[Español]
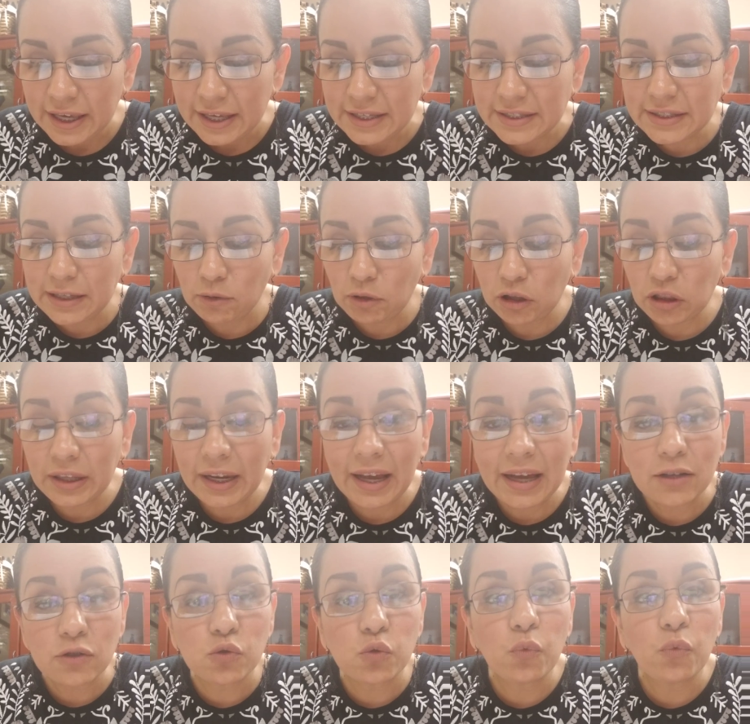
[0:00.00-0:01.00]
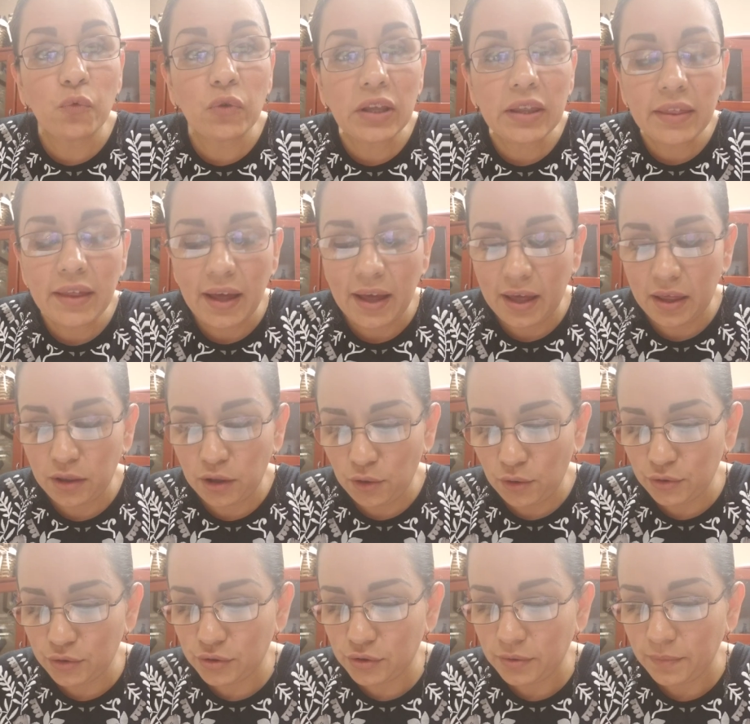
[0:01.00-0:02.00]
sino entregar su vida a
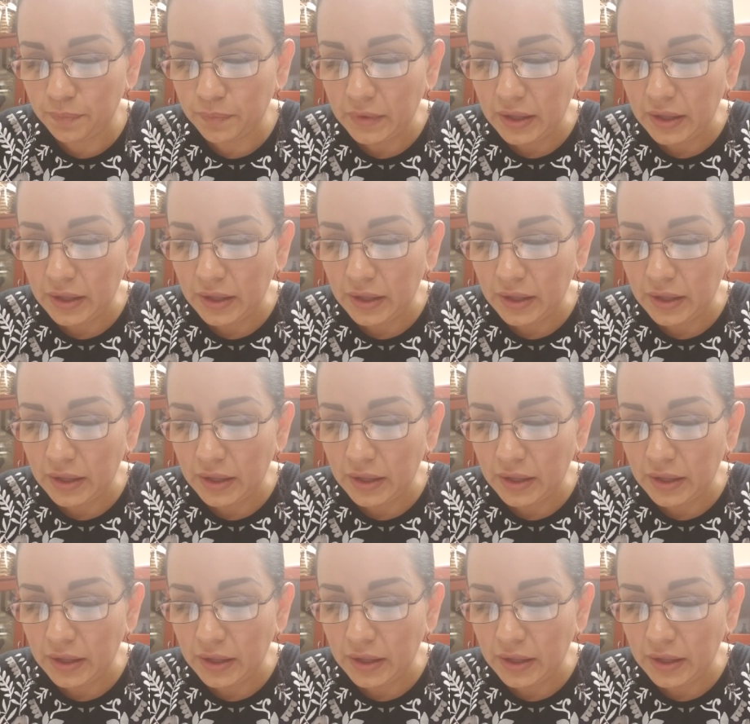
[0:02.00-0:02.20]
Dios.